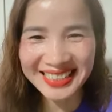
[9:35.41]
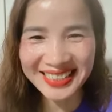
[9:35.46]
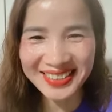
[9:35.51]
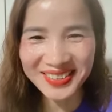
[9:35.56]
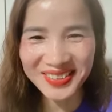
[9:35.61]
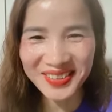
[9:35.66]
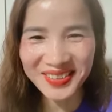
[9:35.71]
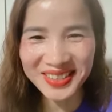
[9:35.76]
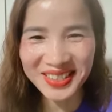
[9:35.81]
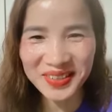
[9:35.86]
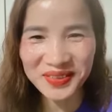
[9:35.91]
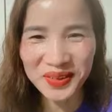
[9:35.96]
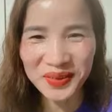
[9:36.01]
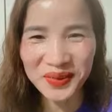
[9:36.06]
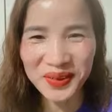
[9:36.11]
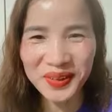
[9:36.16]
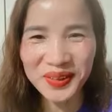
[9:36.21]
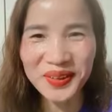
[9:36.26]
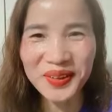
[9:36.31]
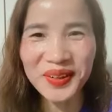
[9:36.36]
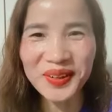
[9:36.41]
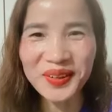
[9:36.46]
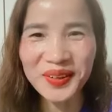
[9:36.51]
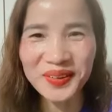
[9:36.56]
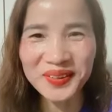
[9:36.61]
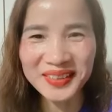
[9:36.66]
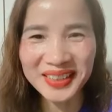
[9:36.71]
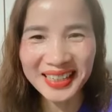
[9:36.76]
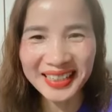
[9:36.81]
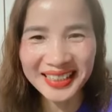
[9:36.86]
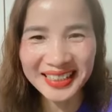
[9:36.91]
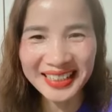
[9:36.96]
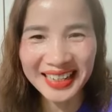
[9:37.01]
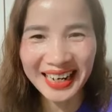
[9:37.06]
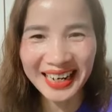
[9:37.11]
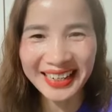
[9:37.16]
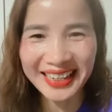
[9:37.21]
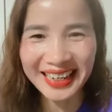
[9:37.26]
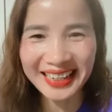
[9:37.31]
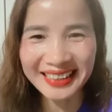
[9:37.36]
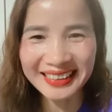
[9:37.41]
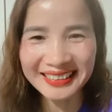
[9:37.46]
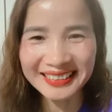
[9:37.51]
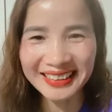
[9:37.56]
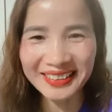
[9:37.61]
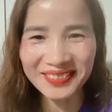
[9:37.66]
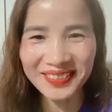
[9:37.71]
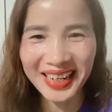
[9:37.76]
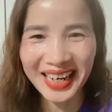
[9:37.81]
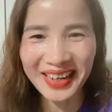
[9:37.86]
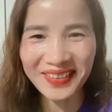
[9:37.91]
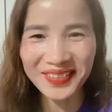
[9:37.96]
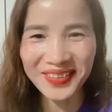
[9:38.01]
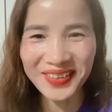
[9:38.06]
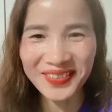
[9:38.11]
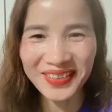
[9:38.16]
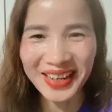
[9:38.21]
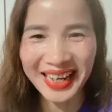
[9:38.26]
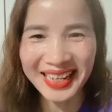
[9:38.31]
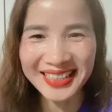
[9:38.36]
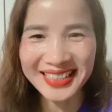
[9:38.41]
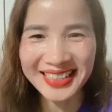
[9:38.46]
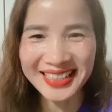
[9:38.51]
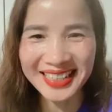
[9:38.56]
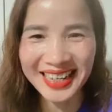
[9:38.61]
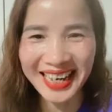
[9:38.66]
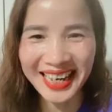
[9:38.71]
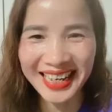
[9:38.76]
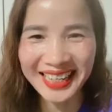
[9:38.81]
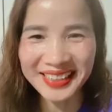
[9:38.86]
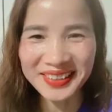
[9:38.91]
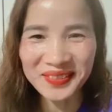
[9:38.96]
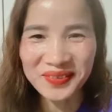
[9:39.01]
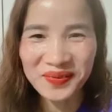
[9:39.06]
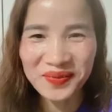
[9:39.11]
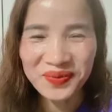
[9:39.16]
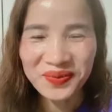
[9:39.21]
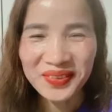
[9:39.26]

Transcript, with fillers: Chị chúc chị một buổi tối cũng rất là năng lượng và vui vẻ chị nhá.